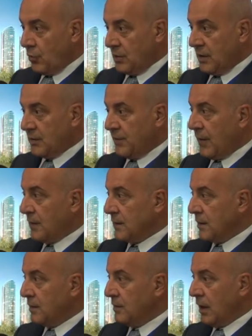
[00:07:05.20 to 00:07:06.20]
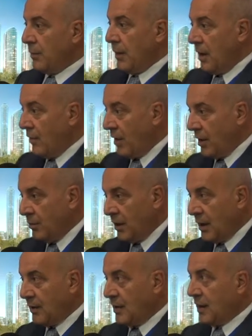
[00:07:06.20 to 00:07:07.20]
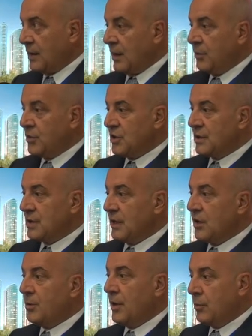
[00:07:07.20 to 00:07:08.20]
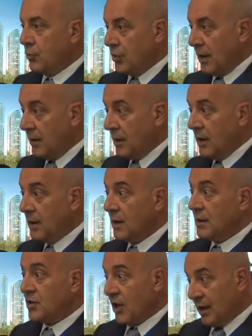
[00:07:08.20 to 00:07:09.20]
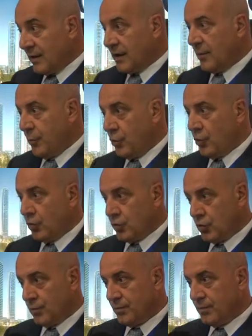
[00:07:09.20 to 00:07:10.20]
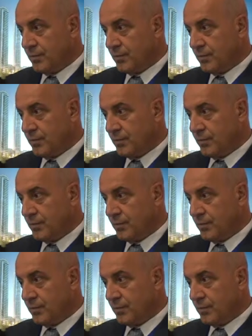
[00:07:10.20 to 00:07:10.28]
konut kredisi faizlerinin tam ev almaya niyetlenmiş insanları bile bundan caydırabiliyordur.